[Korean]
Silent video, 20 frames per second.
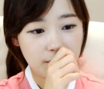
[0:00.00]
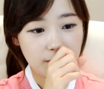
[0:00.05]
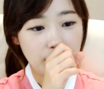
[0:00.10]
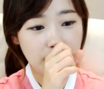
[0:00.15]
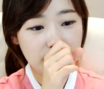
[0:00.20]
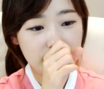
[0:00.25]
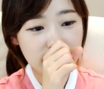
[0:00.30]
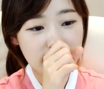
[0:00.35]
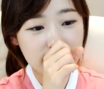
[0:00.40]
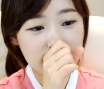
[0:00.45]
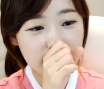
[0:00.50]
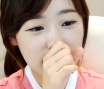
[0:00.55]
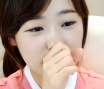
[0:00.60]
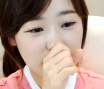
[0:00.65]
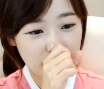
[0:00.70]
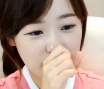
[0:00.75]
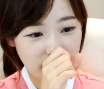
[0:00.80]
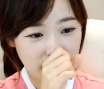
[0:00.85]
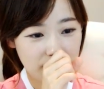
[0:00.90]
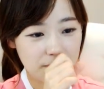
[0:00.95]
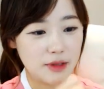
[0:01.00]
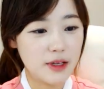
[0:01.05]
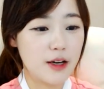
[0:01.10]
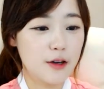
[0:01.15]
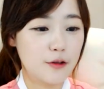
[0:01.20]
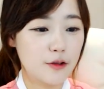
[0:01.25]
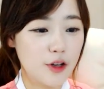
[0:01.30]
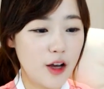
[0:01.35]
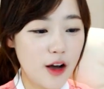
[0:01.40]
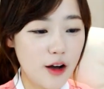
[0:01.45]
아무튼 선생님 너무
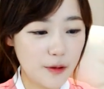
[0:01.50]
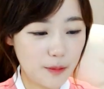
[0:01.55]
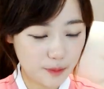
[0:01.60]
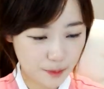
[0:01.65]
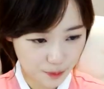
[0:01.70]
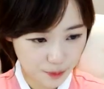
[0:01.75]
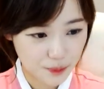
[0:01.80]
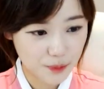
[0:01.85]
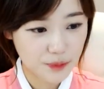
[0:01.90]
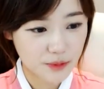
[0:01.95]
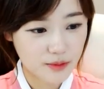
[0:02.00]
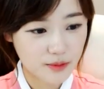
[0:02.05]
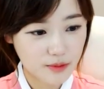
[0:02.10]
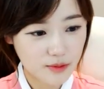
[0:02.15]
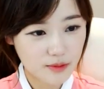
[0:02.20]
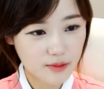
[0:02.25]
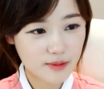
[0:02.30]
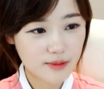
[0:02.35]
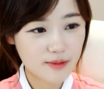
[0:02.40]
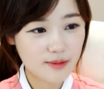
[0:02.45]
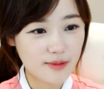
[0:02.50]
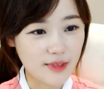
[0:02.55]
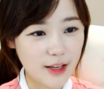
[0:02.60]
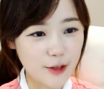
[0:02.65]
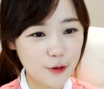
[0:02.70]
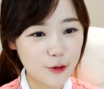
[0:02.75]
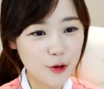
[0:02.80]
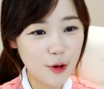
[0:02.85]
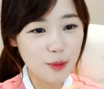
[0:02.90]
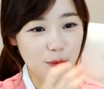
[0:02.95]
감사하고요.
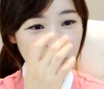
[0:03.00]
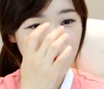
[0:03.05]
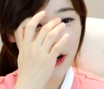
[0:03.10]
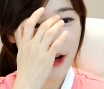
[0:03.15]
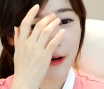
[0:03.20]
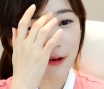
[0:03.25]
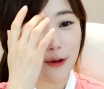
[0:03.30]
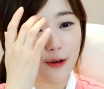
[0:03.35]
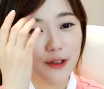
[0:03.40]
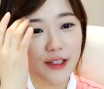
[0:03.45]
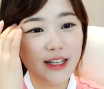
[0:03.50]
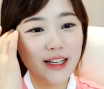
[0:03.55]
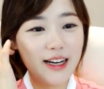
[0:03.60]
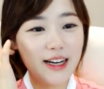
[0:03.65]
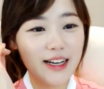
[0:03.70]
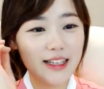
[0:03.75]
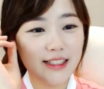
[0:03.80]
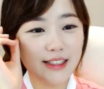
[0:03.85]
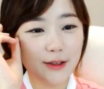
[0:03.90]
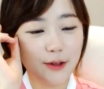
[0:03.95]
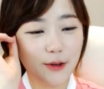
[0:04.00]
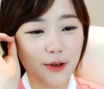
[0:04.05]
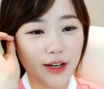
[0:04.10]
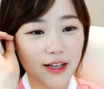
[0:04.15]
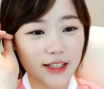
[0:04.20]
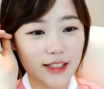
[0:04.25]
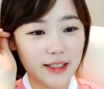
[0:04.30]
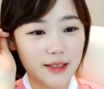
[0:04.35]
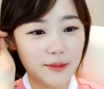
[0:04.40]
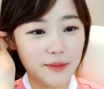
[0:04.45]
수업료라고 생각하시도록
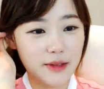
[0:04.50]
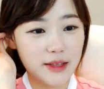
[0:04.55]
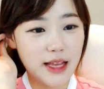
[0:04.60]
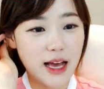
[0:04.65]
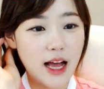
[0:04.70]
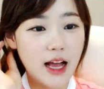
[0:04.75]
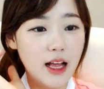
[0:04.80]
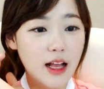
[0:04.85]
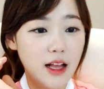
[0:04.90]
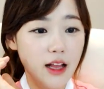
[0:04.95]
하겠습니다.